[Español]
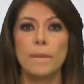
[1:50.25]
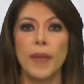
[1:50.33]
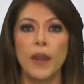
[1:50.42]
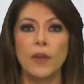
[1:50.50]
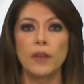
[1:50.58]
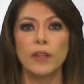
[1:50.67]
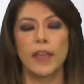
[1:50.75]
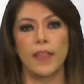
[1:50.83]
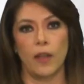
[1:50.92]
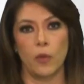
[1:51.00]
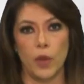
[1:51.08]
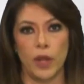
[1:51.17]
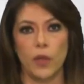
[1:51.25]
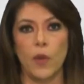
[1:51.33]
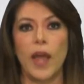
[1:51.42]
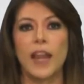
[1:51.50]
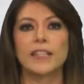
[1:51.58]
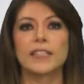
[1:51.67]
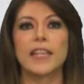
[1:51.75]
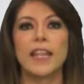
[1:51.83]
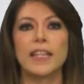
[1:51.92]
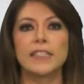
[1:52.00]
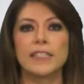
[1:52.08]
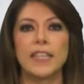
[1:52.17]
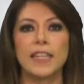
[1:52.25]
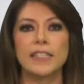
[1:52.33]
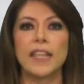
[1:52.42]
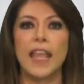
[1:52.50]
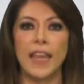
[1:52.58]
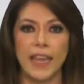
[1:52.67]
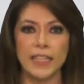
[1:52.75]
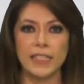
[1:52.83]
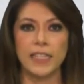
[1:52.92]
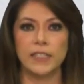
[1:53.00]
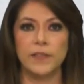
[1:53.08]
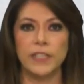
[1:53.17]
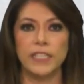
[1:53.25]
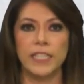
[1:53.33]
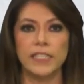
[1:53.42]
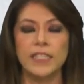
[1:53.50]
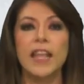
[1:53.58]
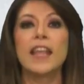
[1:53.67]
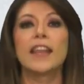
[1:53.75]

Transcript: pero que de acuerdo a las creencias en estas fechas